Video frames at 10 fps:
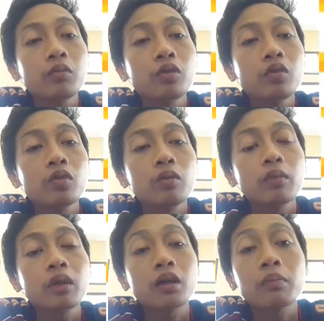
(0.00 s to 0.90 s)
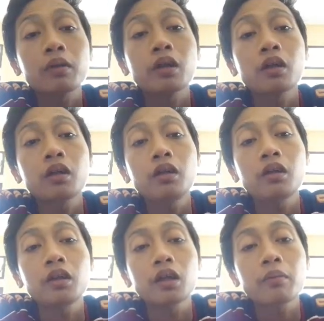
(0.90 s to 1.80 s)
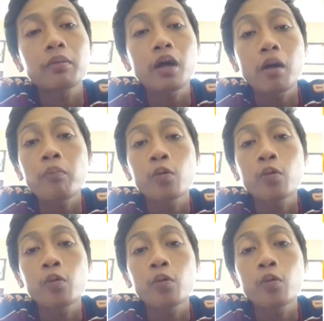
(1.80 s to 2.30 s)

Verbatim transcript: muncul marah pencarian ini apa apa